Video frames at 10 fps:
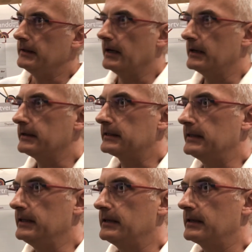Ja, die
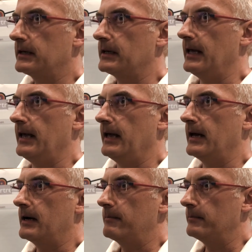Kinder
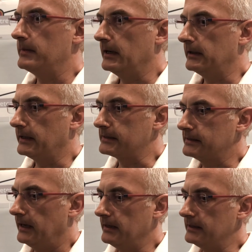erben ja
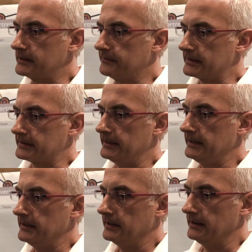das alles, was
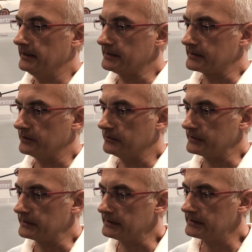hier ist. Und
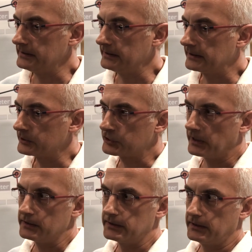sie sind die
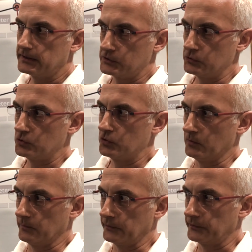Gestalter der
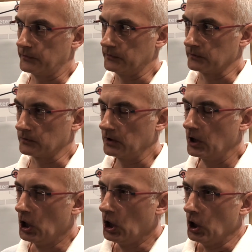Zukunft. Ne?
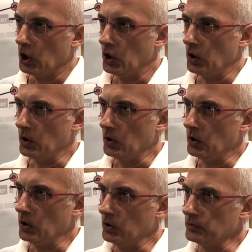
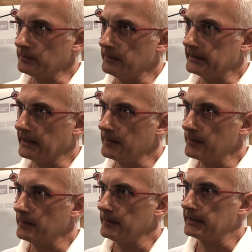Und mit
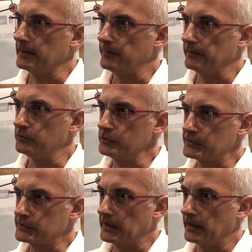dem, mit dem
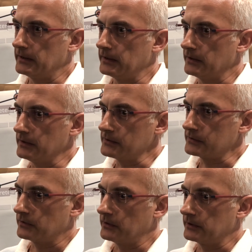Bewusstsein
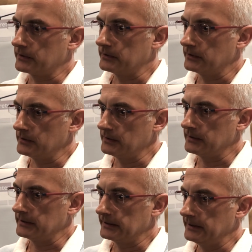sollten
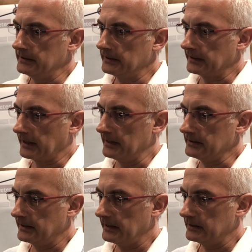die Kinder
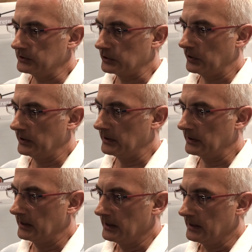drangehen
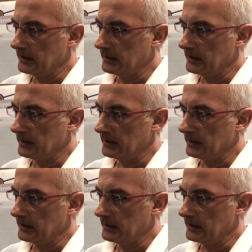können,